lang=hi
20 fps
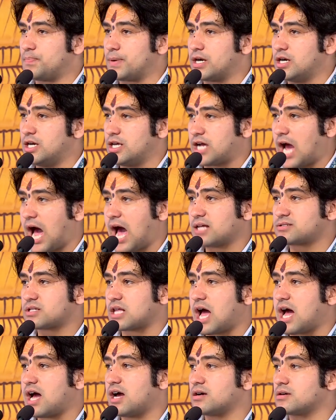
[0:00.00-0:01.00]
पर लिखा
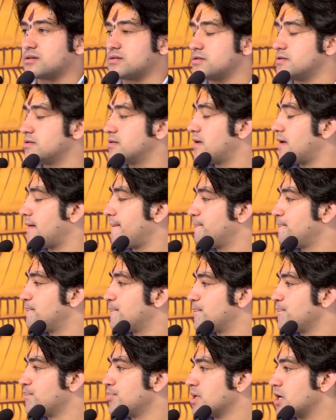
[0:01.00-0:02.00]
था
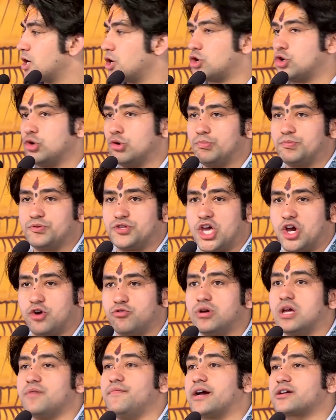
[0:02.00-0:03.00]
तो डूबते
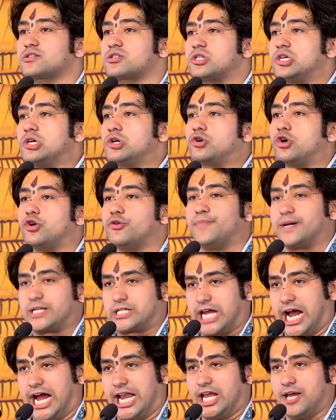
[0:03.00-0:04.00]
हुए व्यक्ति को
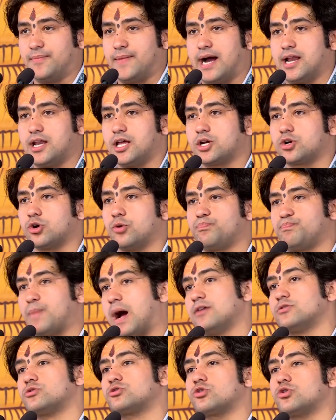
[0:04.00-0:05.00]
बचाने वाले को
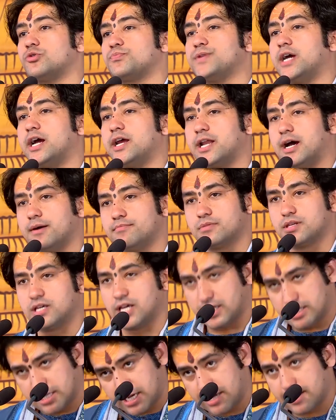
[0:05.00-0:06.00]
पांच सौ रुपया इनाम
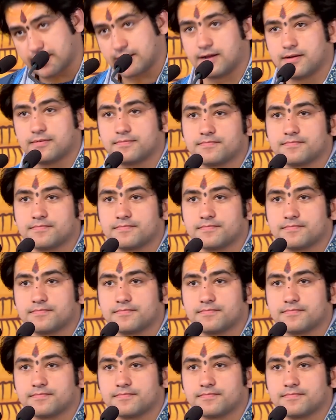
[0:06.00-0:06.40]
दिया जाएगा